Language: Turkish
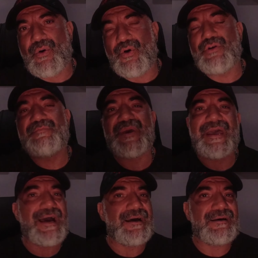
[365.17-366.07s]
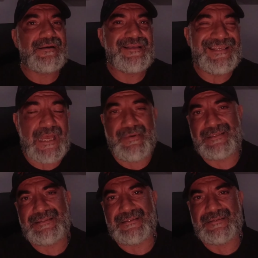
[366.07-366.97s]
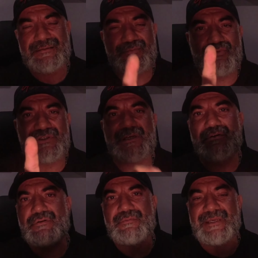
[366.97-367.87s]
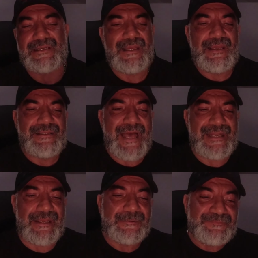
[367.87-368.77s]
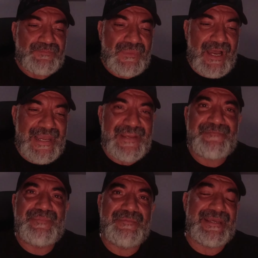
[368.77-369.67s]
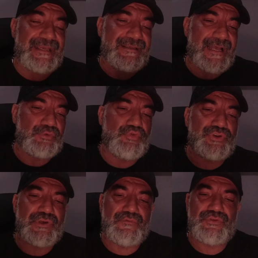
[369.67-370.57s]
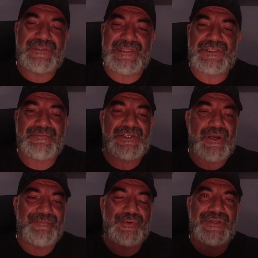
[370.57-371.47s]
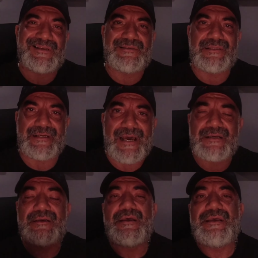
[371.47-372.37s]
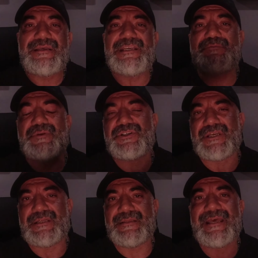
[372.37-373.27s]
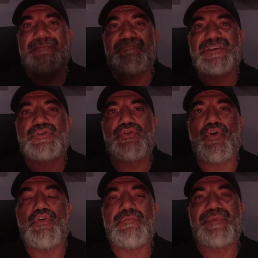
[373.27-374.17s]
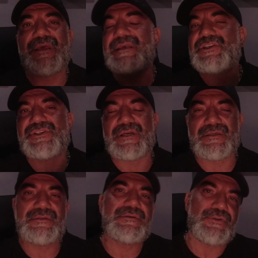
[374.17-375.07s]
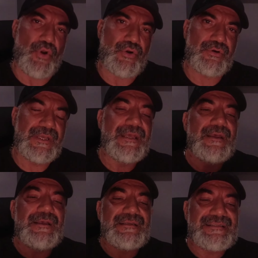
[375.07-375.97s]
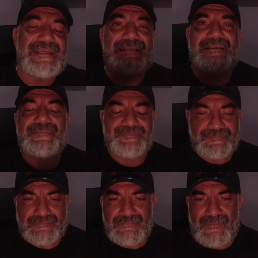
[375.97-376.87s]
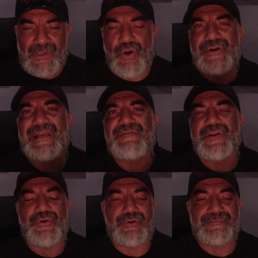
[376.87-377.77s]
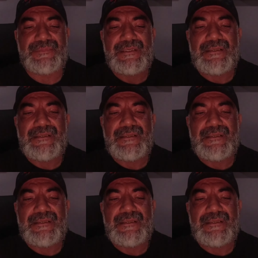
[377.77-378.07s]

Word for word: olimpiyaya gidemezsiniz. Bunu sakın unutmayın. Yani IFBB yani Türkiye Vücut Geliştirme Şampiyonuna katılarak hiçbir şekilde Mr. Olimpiya'ya geçiş hakkınız yok. Siz örnek veriyorum